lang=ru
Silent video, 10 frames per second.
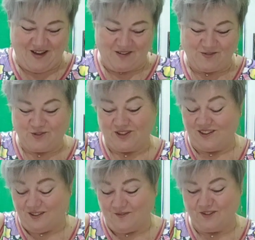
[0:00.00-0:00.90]
Вот. А
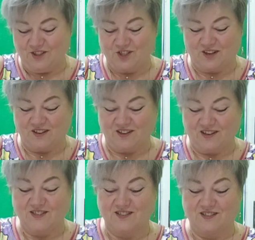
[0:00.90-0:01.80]
там водичка как
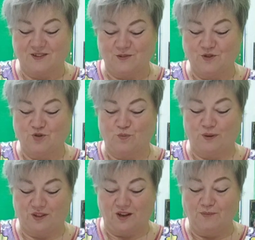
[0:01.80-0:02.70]
раз, э, он шел
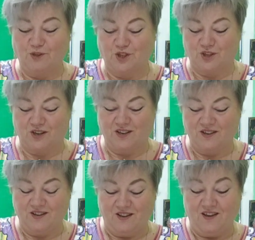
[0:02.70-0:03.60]
под камешек.
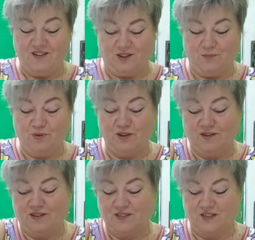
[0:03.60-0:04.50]
Там
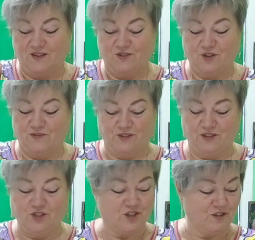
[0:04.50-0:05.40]
была растаявшая
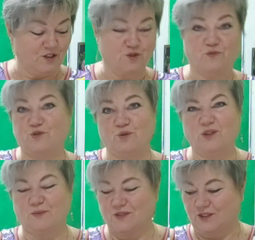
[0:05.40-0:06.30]
водичка, так что все
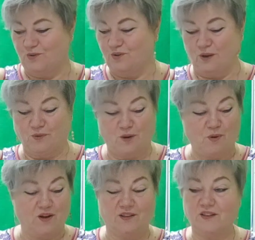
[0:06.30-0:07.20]
там с котенком
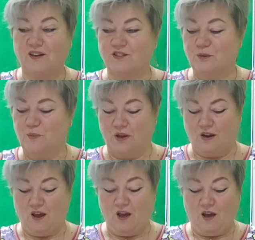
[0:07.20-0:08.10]
нормально. Так,
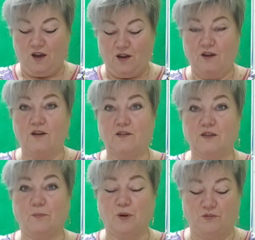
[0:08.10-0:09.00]
теперь э,
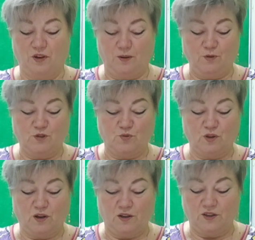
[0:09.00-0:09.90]
добавили мы
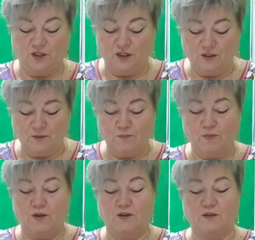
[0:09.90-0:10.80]
сюда и
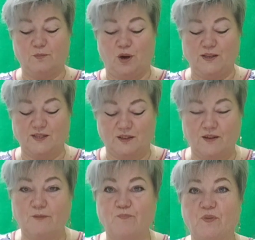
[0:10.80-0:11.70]
э,
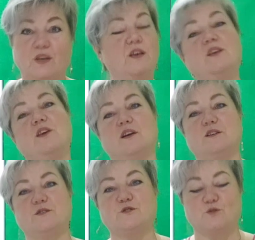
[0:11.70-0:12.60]
масло, и
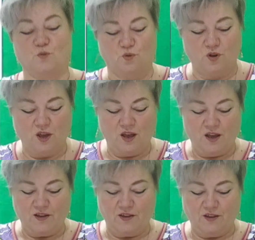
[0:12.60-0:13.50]
яйцо,
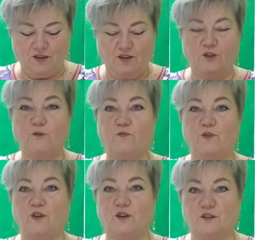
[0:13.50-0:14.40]
и
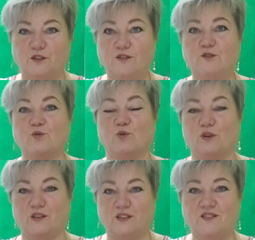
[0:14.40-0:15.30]
кефир, и
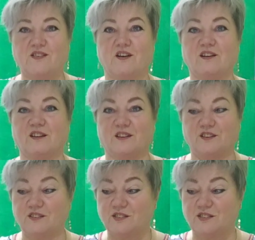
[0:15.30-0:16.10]
соль, и сахар, и